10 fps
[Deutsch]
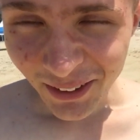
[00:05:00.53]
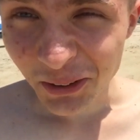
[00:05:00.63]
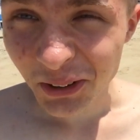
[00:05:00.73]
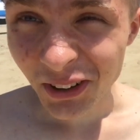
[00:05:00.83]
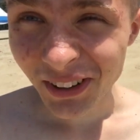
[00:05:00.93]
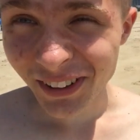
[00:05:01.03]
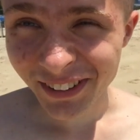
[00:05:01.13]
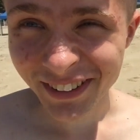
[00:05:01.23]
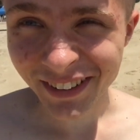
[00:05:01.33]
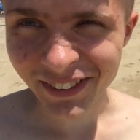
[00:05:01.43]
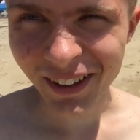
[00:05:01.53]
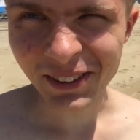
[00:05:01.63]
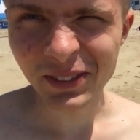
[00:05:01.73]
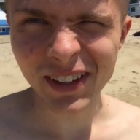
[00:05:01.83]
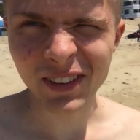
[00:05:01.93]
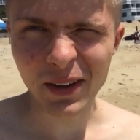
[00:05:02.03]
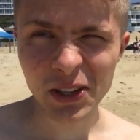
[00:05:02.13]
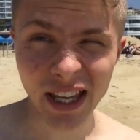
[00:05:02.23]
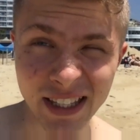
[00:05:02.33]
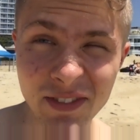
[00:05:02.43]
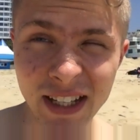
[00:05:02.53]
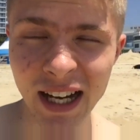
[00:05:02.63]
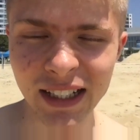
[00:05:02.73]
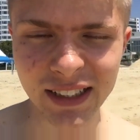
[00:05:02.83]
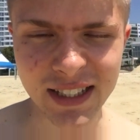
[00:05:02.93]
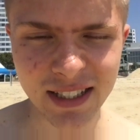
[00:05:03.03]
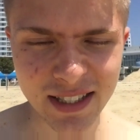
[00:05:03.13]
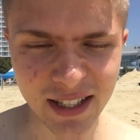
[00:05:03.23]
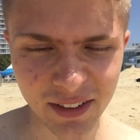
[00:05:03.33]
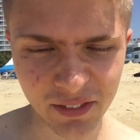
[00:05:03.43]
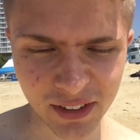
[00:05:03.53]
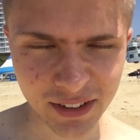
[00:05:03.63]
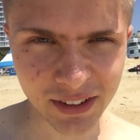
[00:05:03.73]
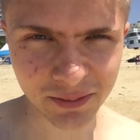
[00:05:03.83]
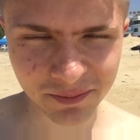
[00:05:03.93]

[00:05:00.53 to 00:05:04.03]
Oh Gott, ich frage mich, frag mich echt, wie kalt das jetzt sein wird.